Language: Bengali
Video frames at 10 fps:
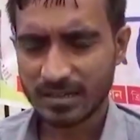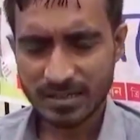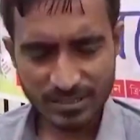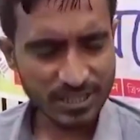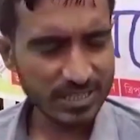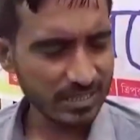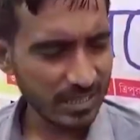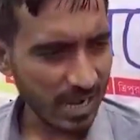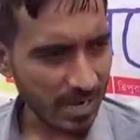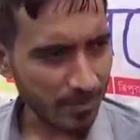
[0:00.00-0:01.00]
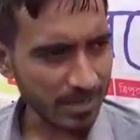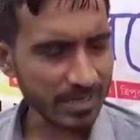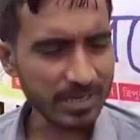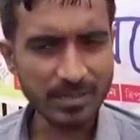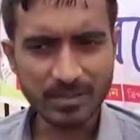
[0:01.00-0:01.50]
নিজের
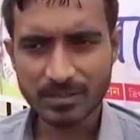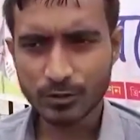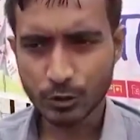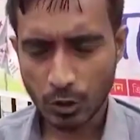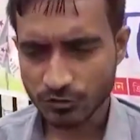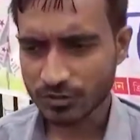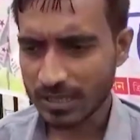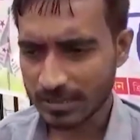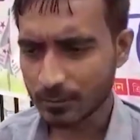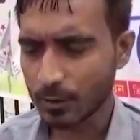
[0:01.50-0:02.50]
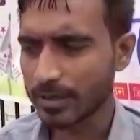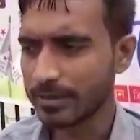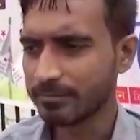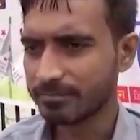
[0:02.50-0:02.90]
খাবারের সংস্থান করেন